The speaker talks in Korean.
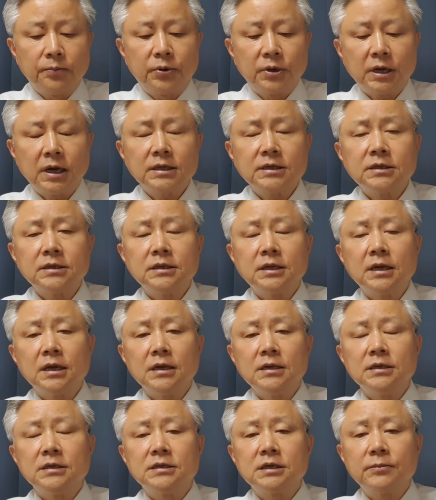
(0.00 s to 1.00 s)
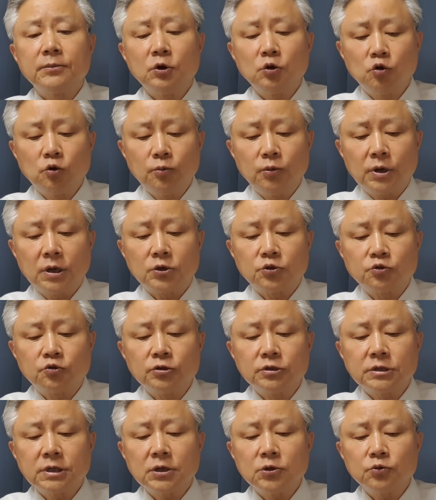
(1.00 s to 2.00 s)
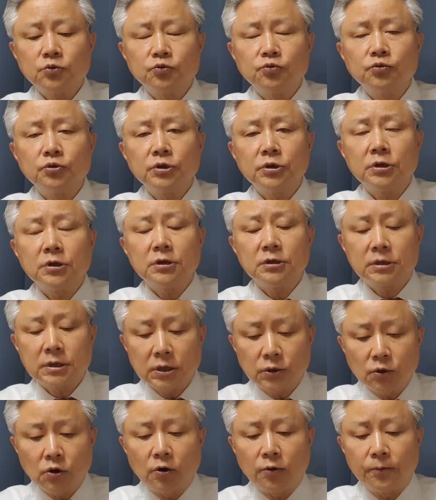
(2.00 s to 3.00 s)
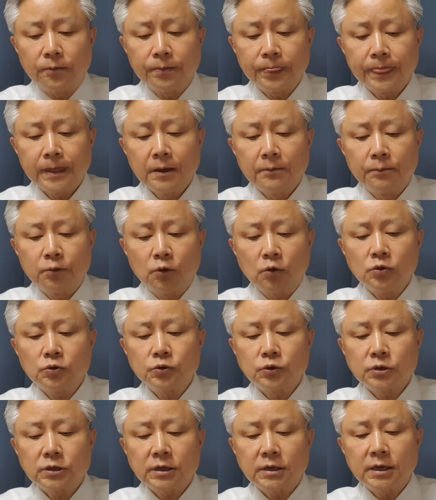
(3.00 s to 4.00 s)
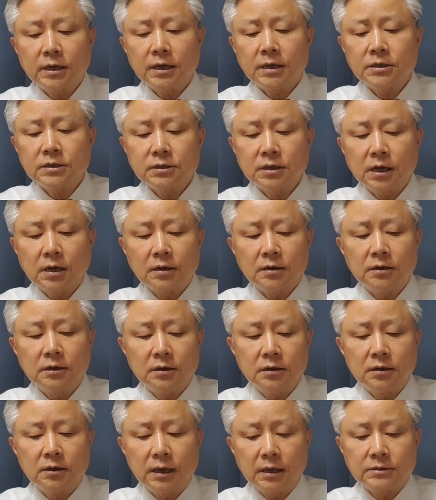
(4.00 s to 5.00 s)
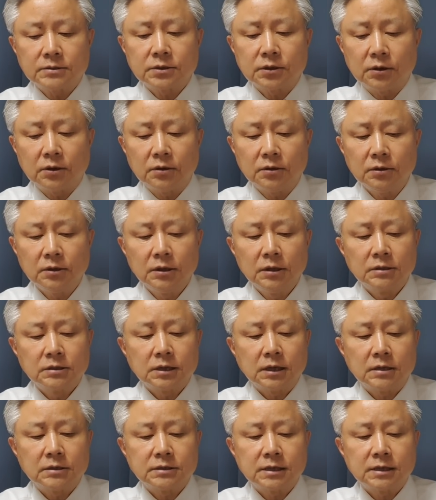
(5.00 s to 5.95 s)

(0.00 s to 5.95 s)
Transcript: 브라질의 이재명 후보가 출장 중일 때도 보건소장에게 전화를 해서 자,